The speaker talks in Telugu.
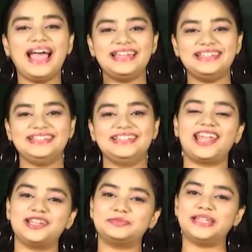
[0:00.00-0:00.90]
హాయ్ నేను
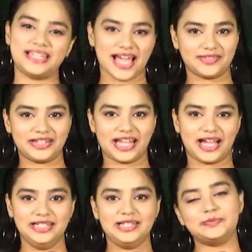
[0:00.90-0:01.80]
మీ లావణ్య
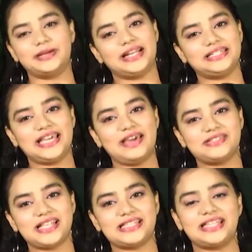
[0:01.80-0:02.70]
మన
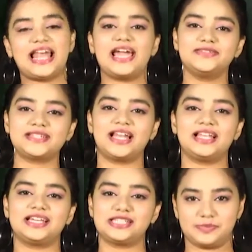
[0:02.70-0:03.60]
టీఎస్సీసీ లైవ్ ఛానల్కి
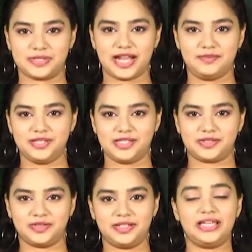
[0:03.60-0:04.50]
సబ్స్క్రైబ్
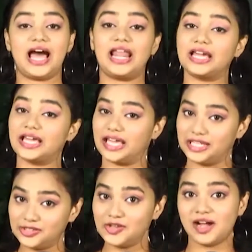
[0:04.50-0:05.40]
చేసుకోండి అలాగే
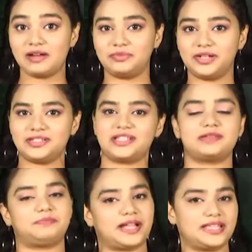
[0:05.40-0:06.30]
ఇందులో అప్లోడ్ చేసే
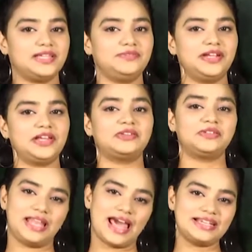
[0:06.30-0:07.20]
ప్రతి వీడియోను
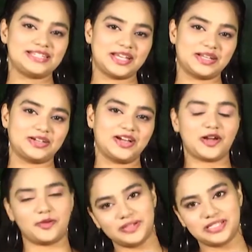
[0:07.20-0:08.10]
లైక్ షేరింగ్గా
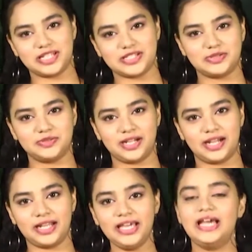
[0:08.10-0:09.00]
కామెంట్ చేస్తూ
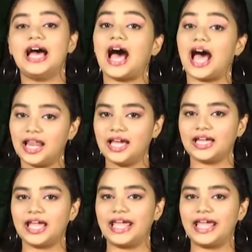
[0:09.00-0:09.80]
ఉండండి అలాగే